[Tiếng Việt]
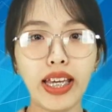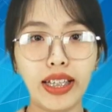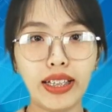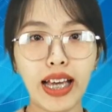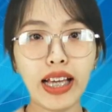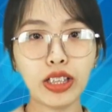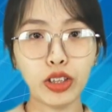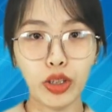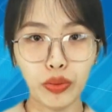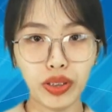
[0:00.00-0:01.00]
hiện các
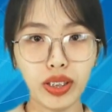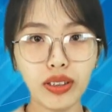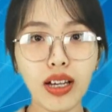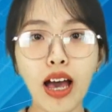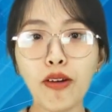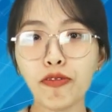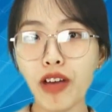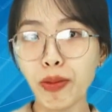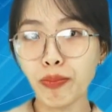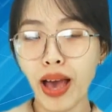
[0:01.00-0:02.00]
triệu chứng
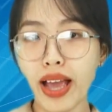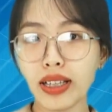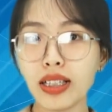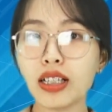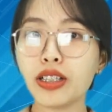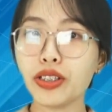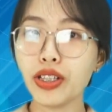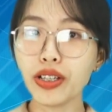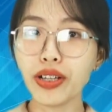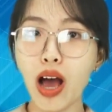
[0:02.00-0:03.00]
phát ban,
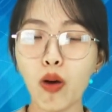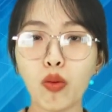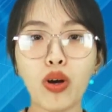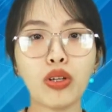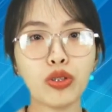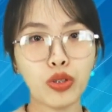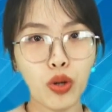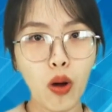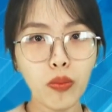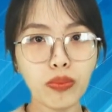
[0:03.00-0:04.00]
nhức đầu,
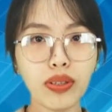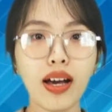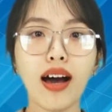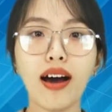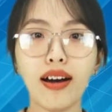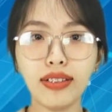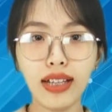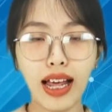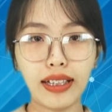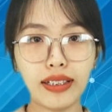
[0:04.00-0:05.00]
sốt, ớn
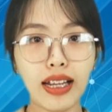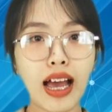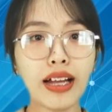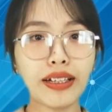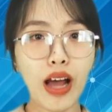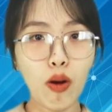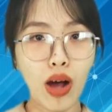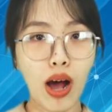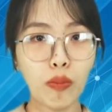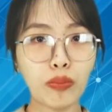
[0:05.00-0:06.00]
lạnh, đau
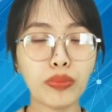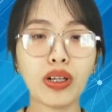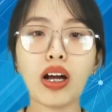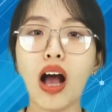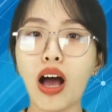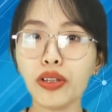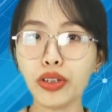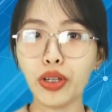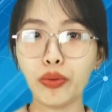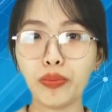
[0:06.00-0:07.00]
họng, khó
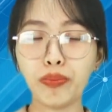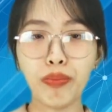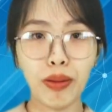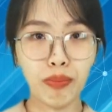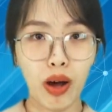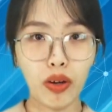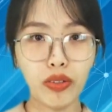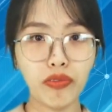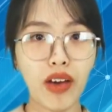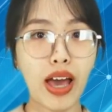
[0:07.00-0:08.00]
chịu, mệt mỏi
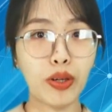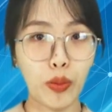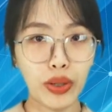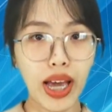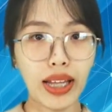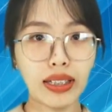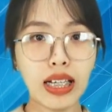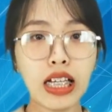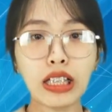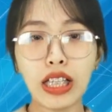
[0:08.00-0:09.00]
và nổi hạch
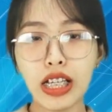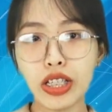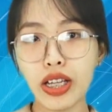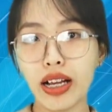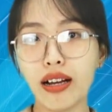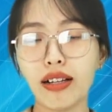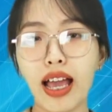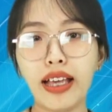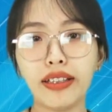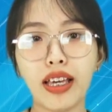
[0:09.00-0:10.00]
thì sẽ cần
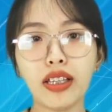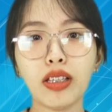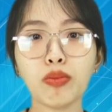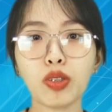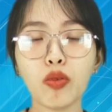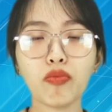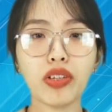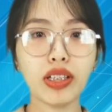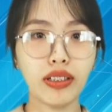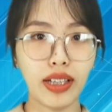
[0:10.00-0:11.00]
hạn chế tiếp xúc
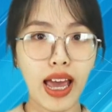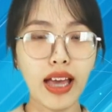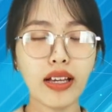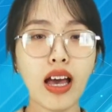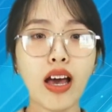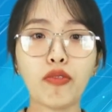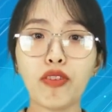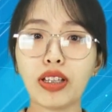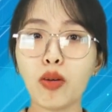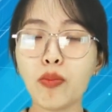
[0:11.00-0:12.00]
với người khác
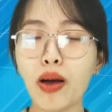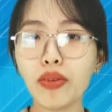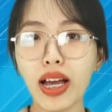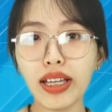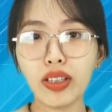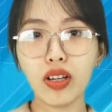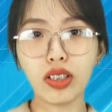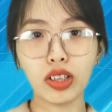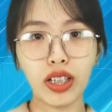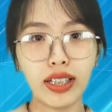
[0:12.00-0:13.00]
và thông báo ngay cho cơ
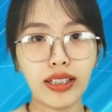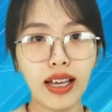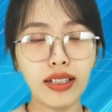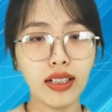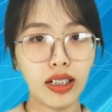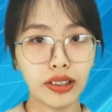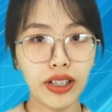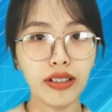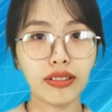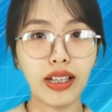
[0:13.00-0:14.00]
sở y tế gần
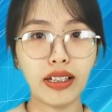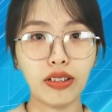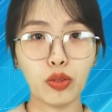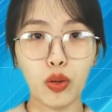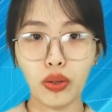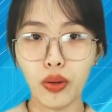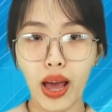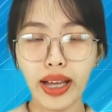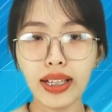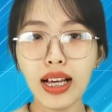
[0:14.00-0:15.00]
nhất để được chuẩn
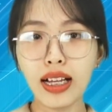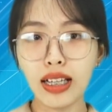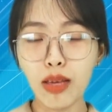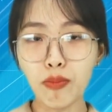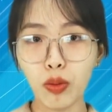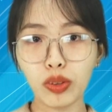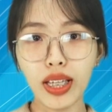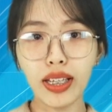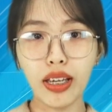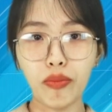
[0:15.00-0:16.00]
đoán, lấy mẫu
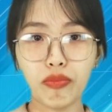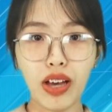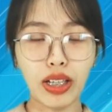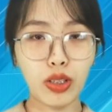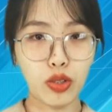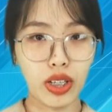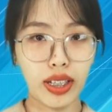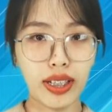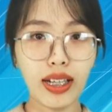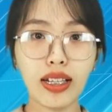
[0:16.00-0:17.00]
xét nghiệm và điều trị
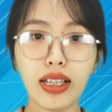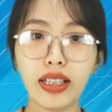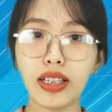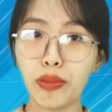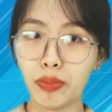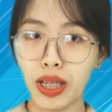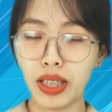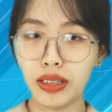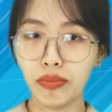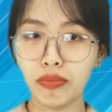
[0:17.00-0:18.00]
cách ly kịp thời.
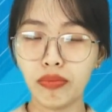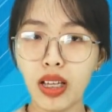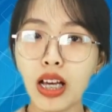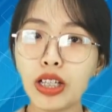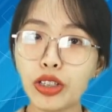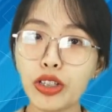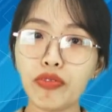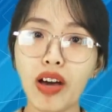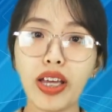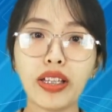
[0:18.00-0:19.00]
Như
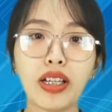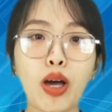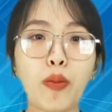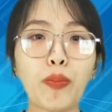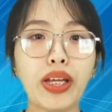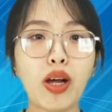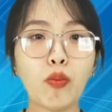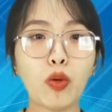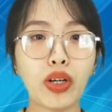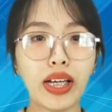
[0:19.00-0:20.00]
vậy, bị đậu
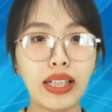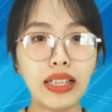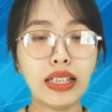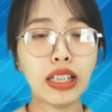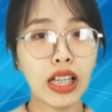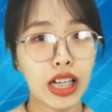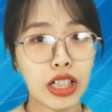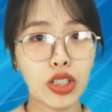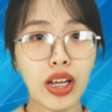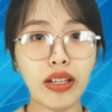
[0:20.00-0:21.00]
mùa khỉ thì
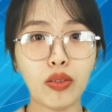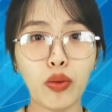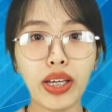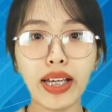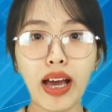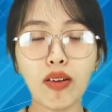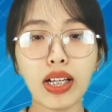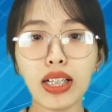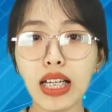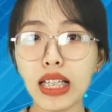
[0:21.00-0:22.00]
sẽ được khuyến cáo
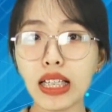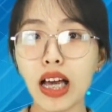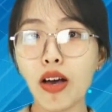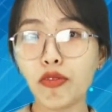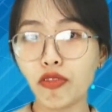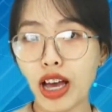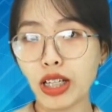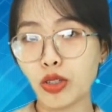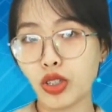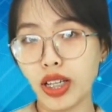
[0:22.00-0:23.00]
cách ly và
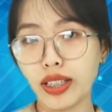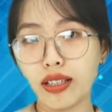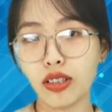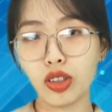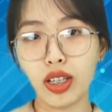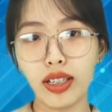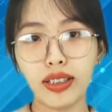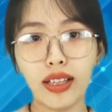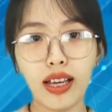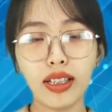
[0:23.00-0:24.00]
điều trị tại cơ sở y
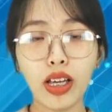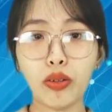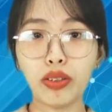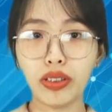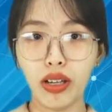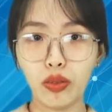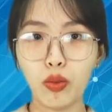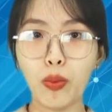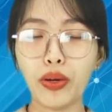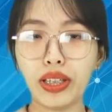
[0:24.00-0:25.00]
tế theo hướng dẫn của
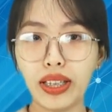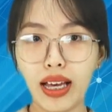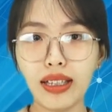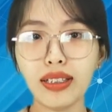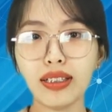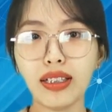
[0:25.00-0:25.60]
Bộ Y tế.